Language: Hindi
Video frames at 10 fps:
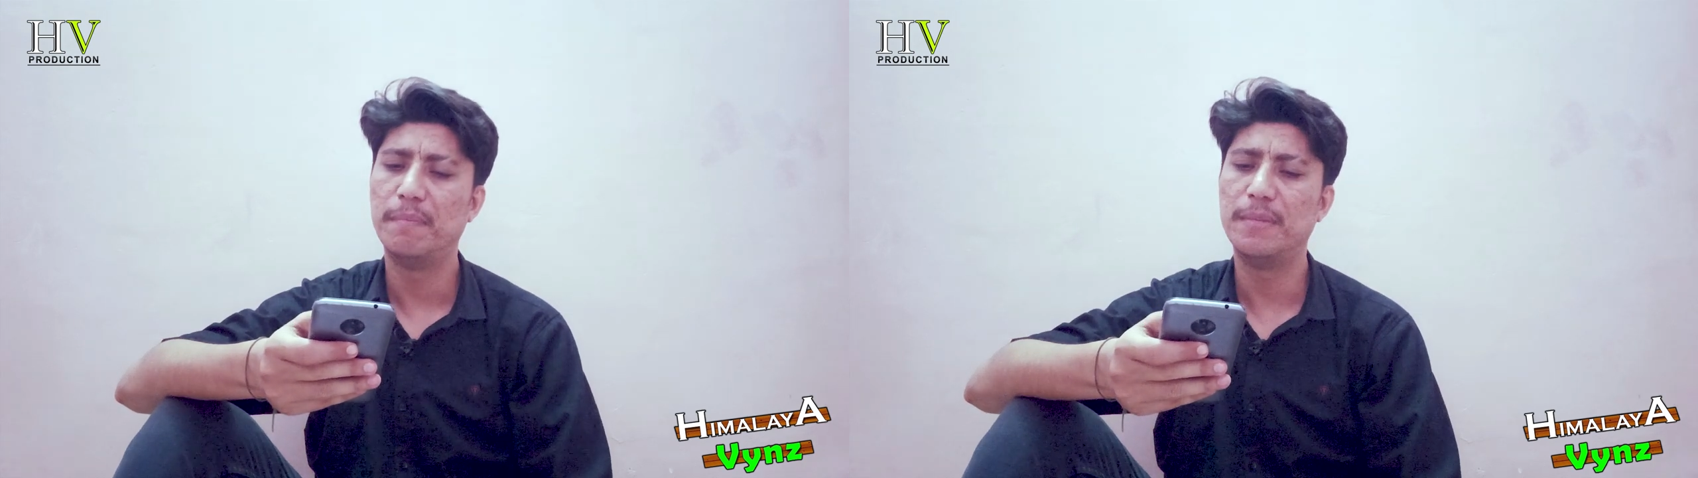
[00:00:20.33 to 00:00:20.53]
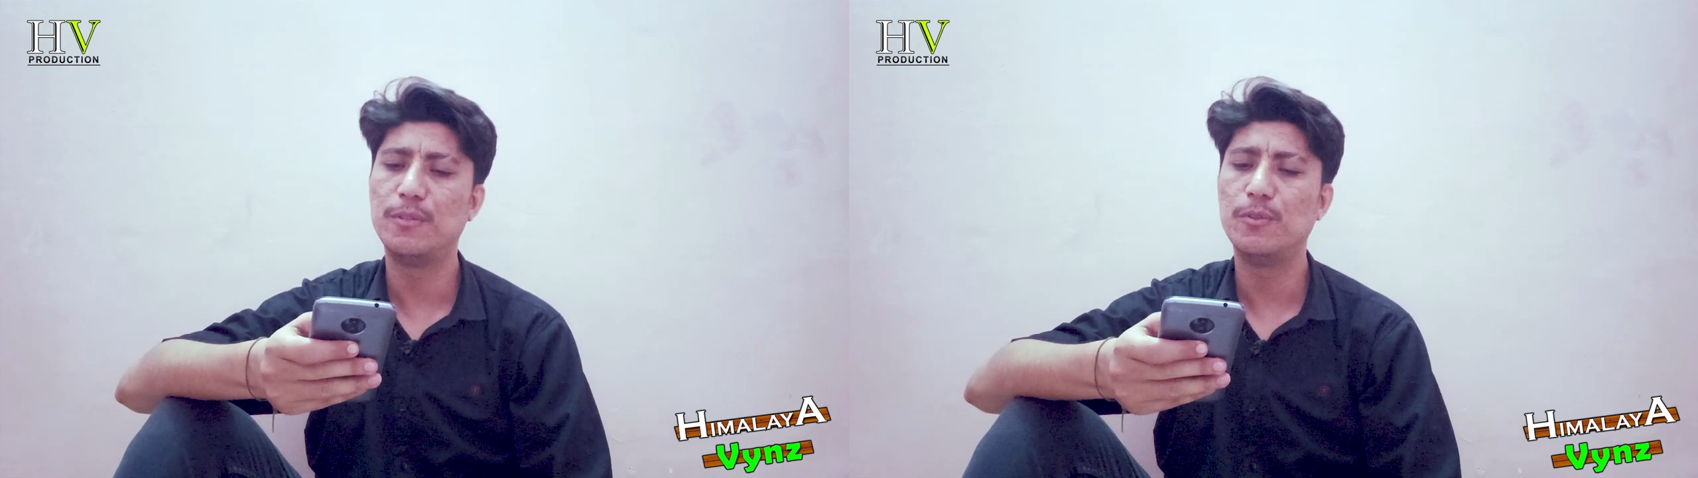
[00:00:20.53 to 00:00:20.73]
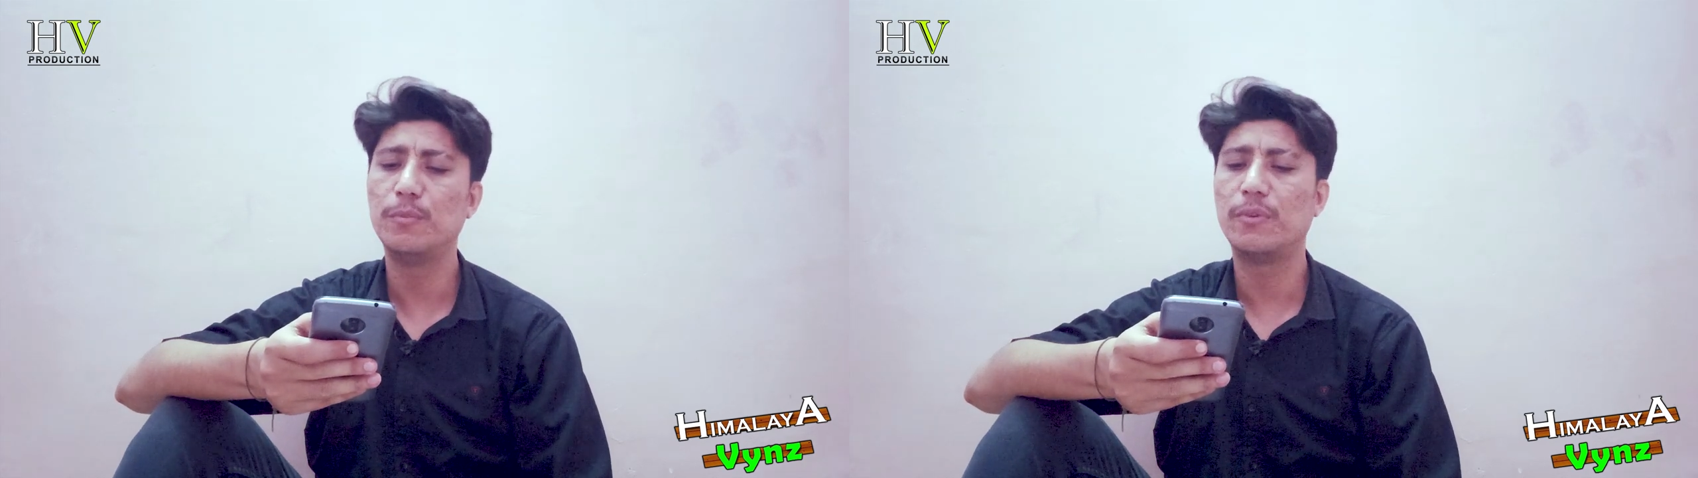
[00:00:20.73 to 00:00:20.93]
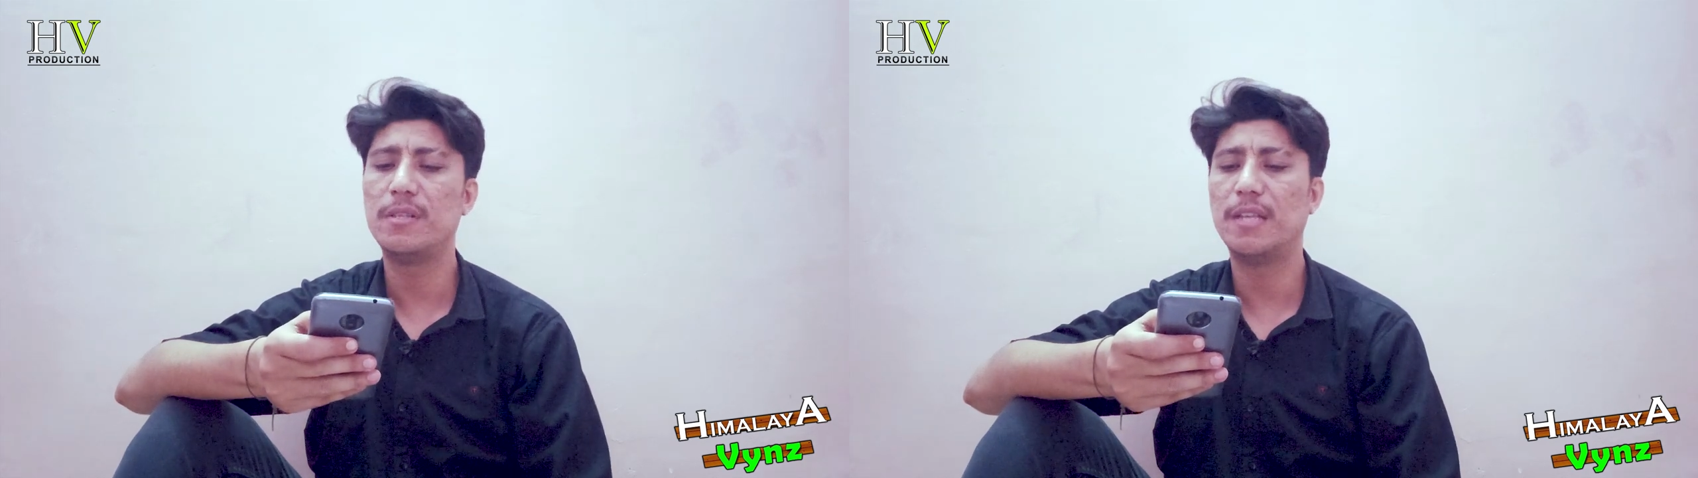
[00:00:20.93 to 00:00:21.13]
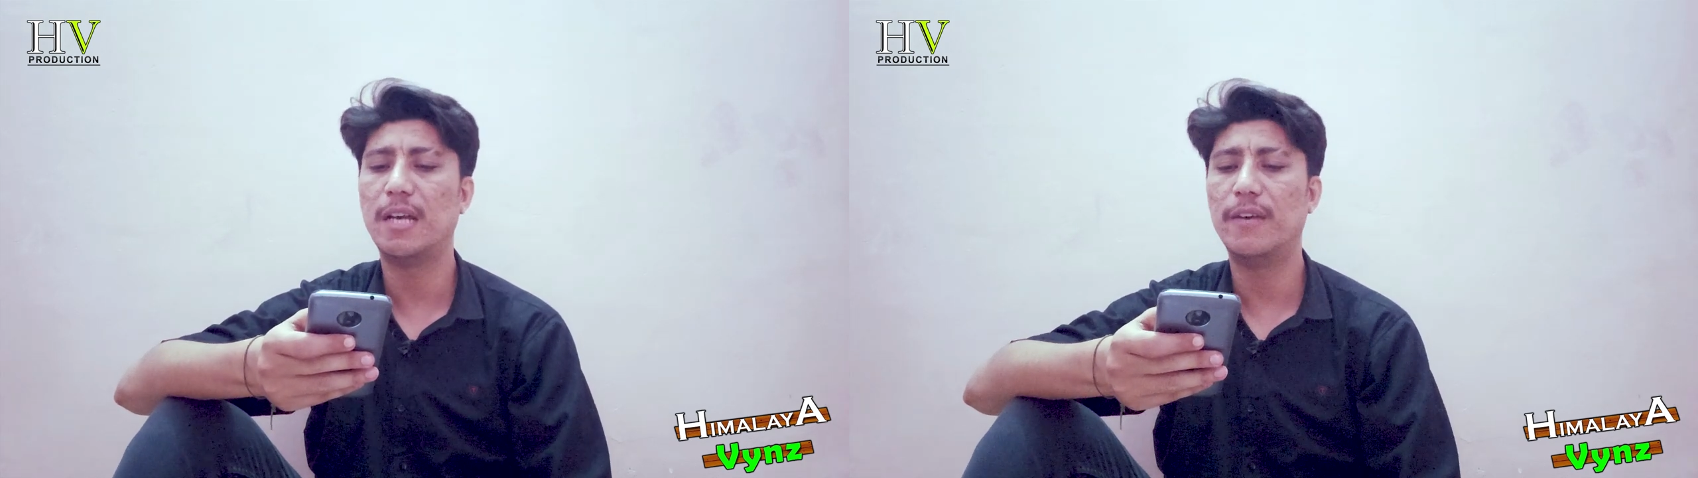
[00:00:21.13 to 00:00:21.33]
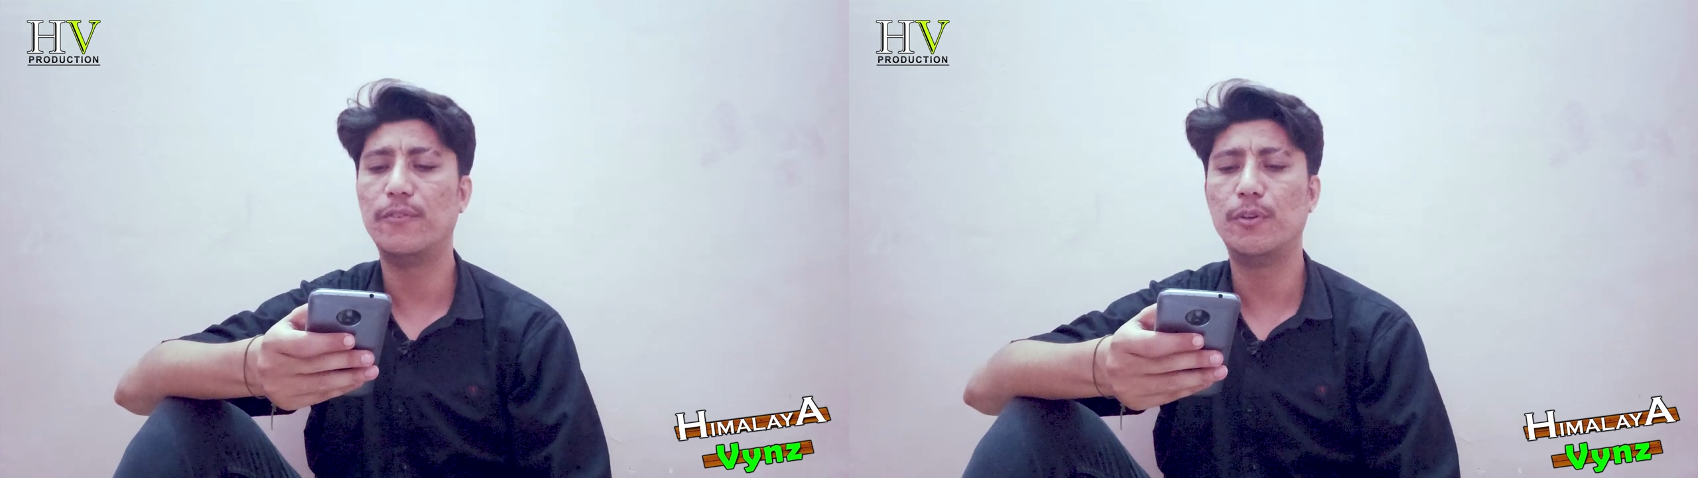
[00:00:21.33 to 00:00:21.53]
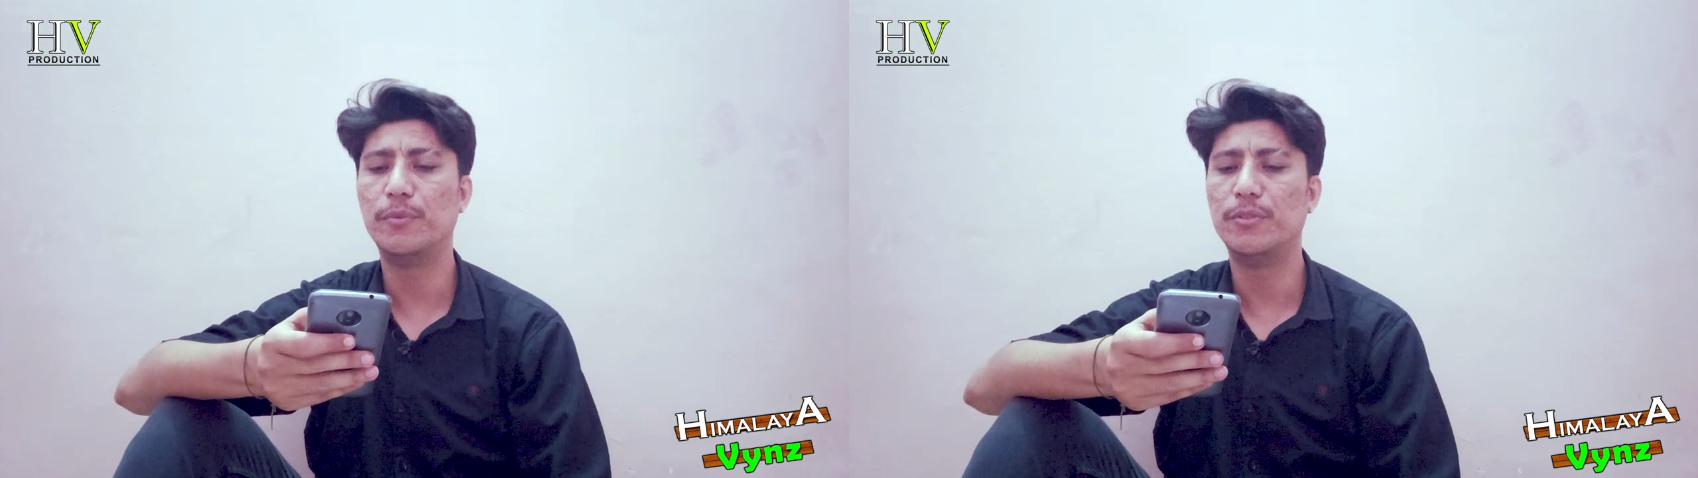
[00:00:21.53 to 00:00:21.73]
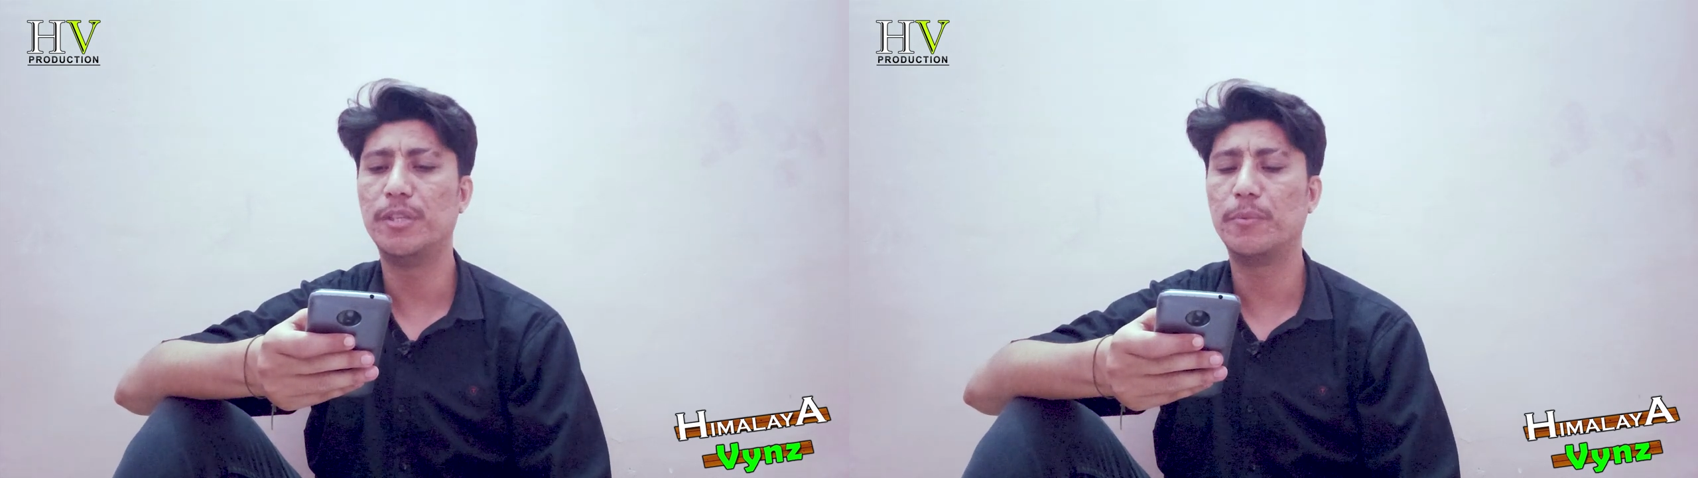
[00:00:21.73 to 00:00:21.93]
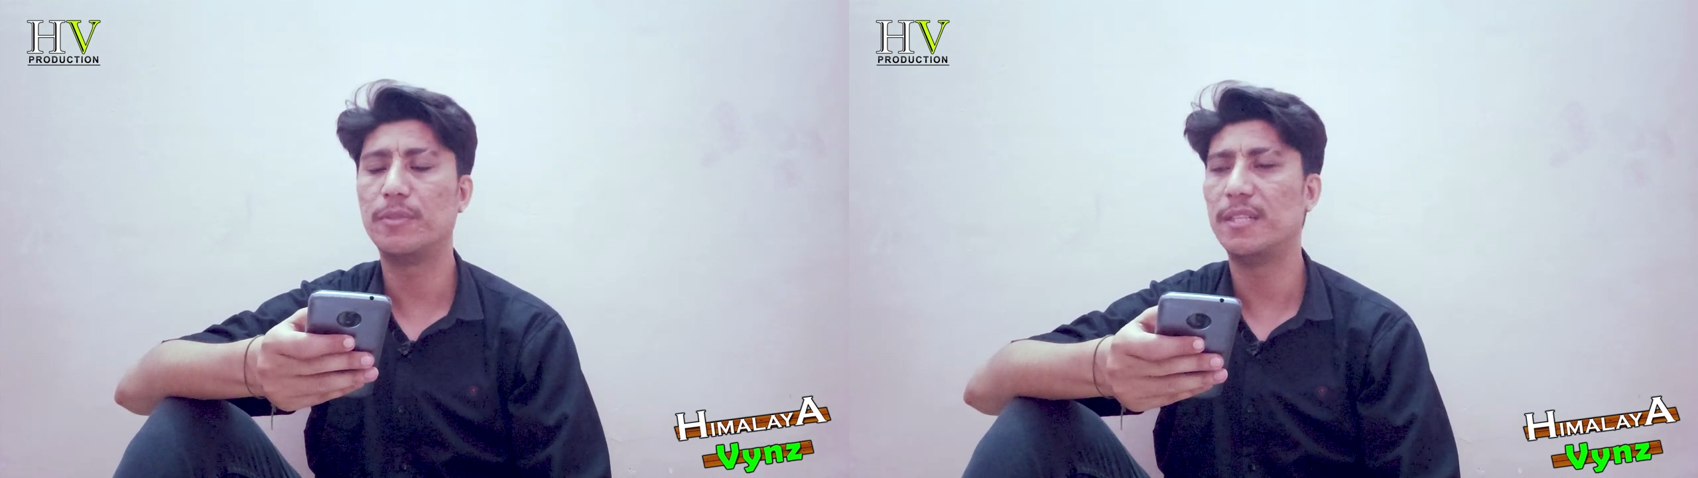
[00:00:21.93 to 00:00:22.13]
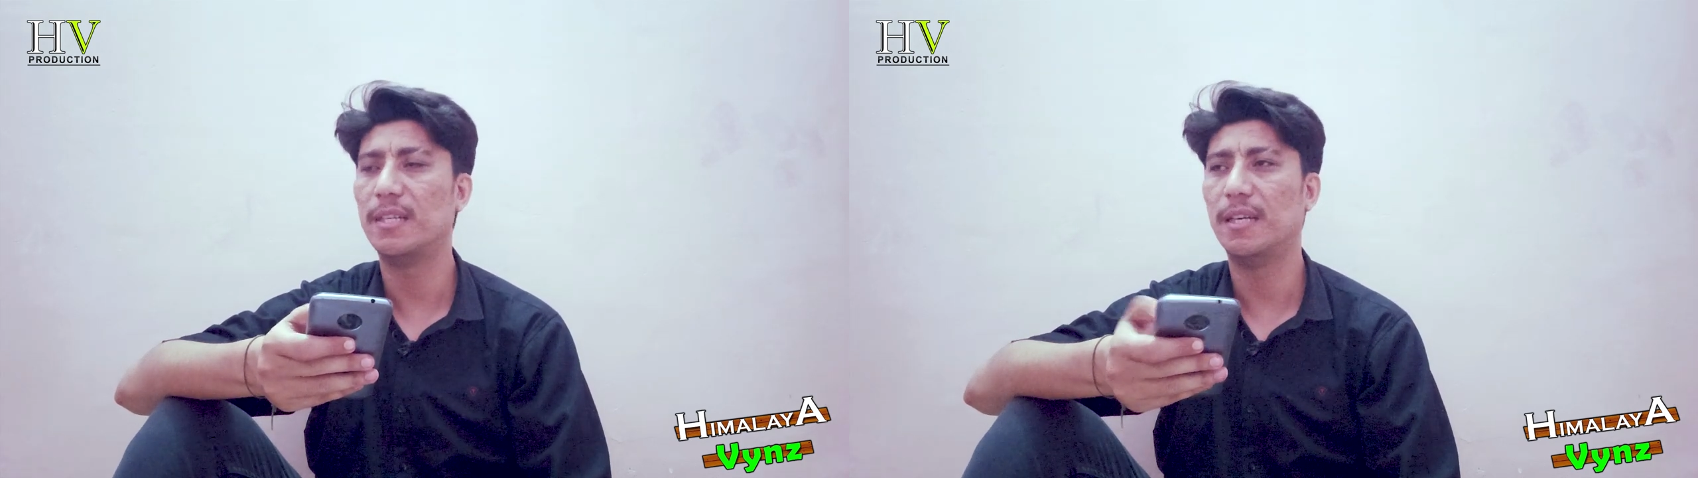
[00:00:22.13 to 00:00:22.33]
मजलूम को इंसाफ और मुजरिम
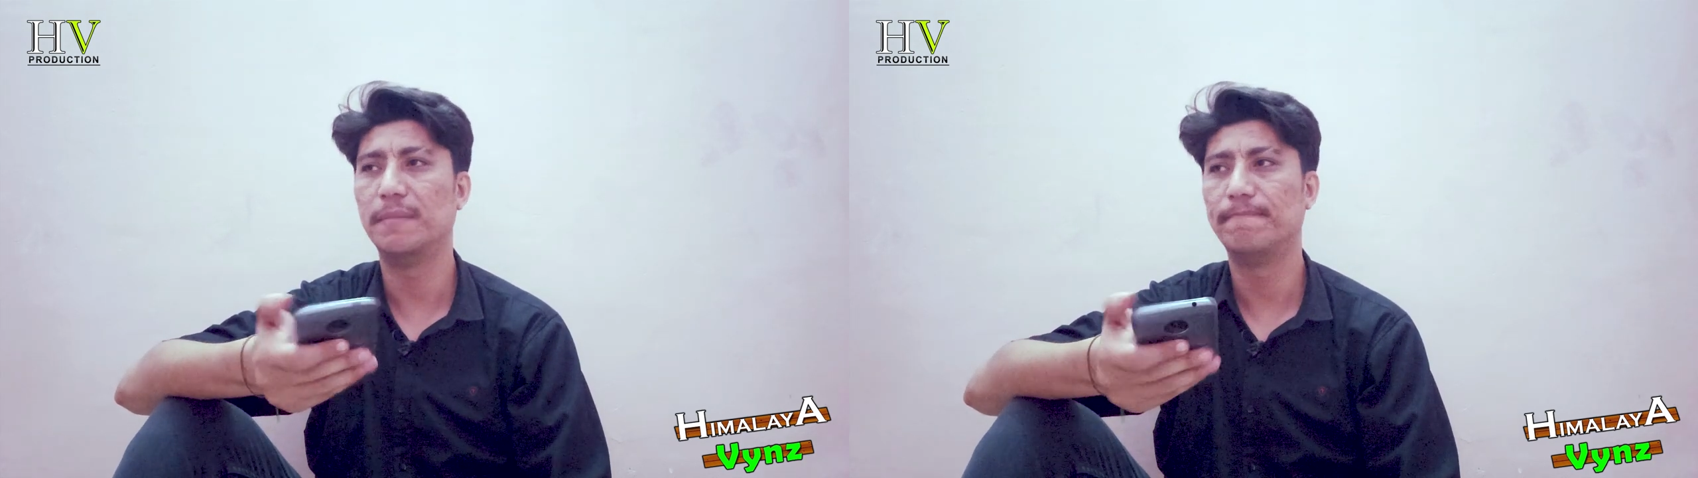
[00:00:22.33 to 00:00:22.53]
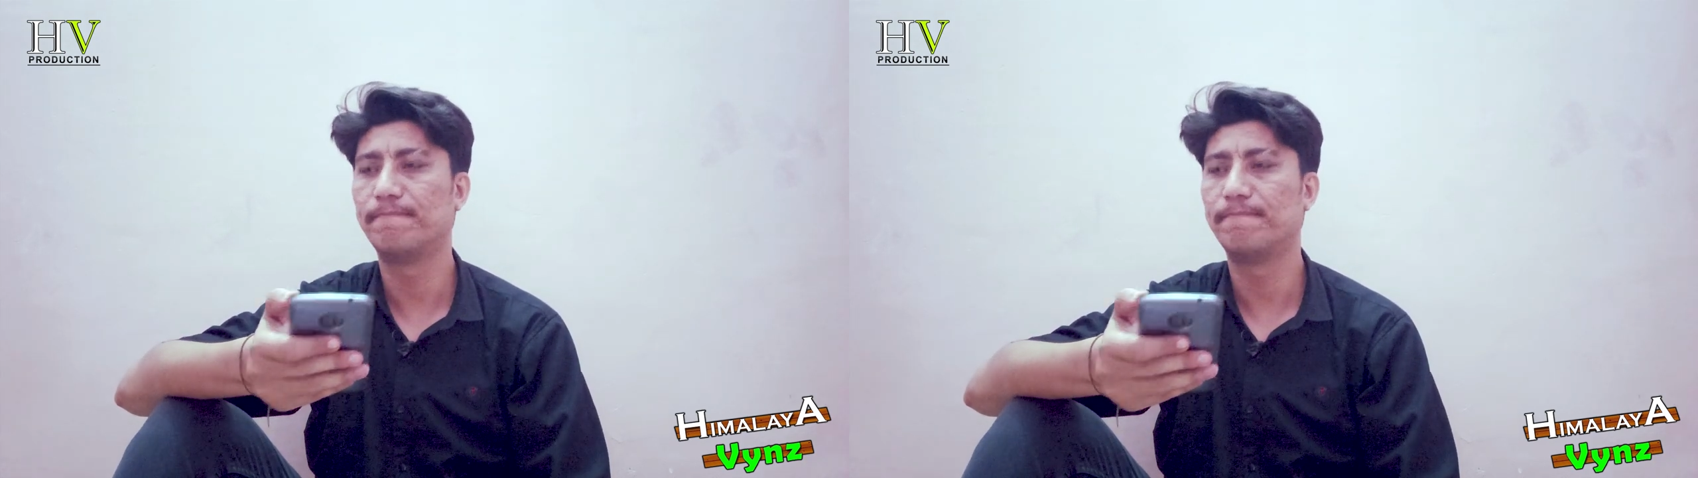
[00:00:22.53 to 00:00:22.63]
को सज़ा